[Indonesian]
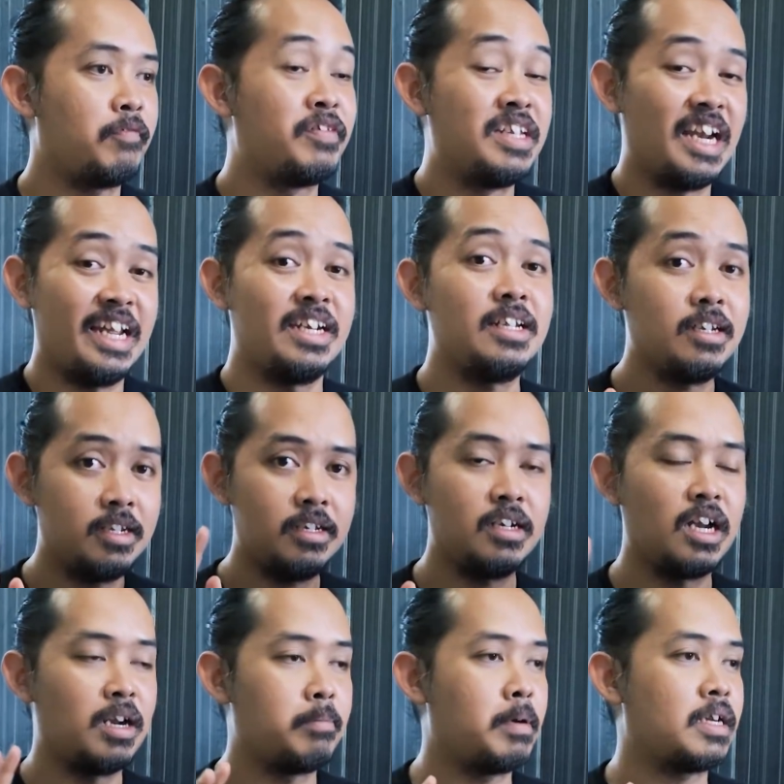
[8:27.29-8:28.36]
villain ini
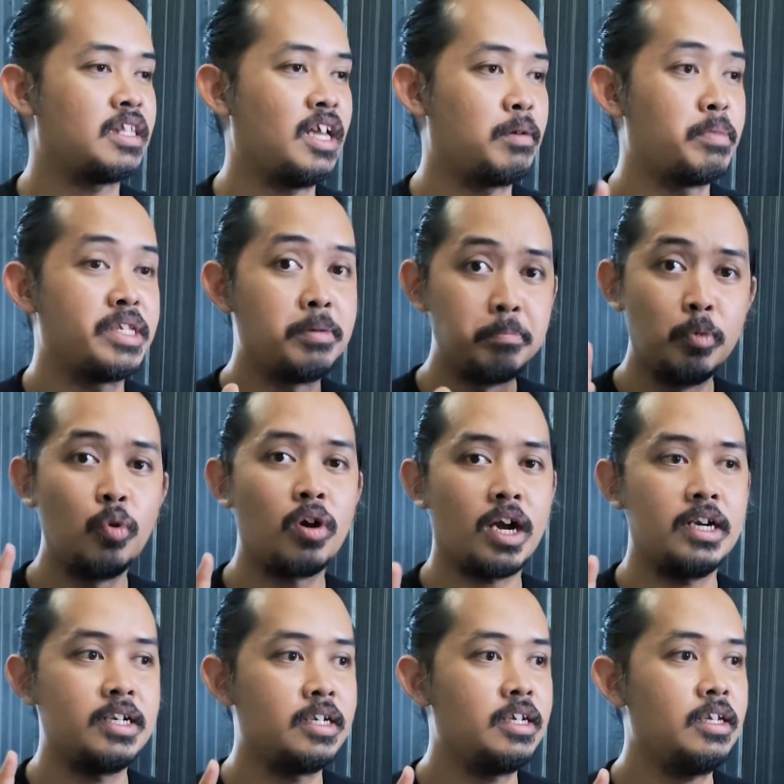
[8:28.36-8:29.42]
dalam artian menyembuhkan
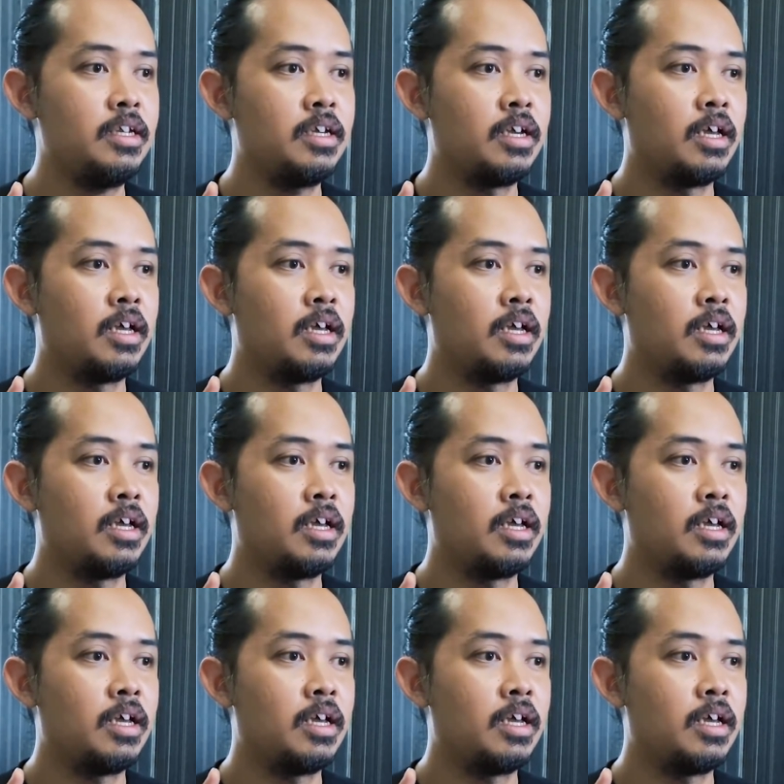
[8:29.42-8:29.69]
ini